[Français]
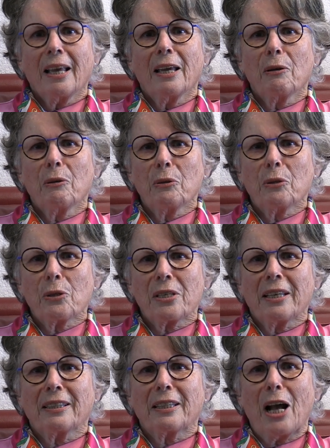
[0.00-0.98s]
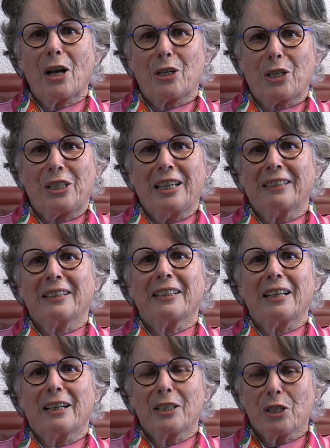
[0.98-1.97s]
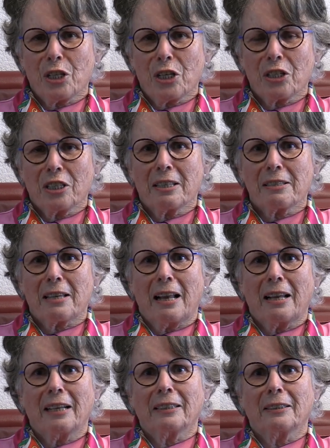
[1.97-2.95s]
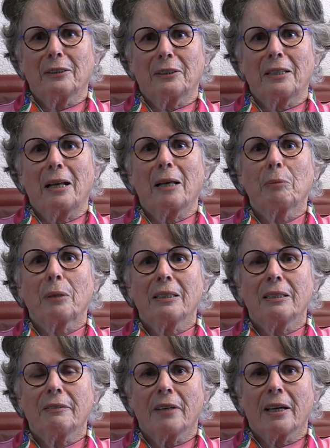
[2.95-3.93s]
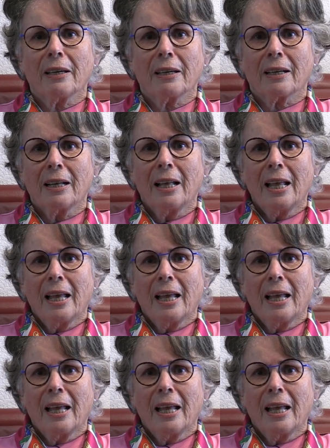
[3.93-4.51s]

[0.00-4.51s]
Et une de ses tâches, c'était d'aller chercher des salades euh, dans l'abri d'hiver.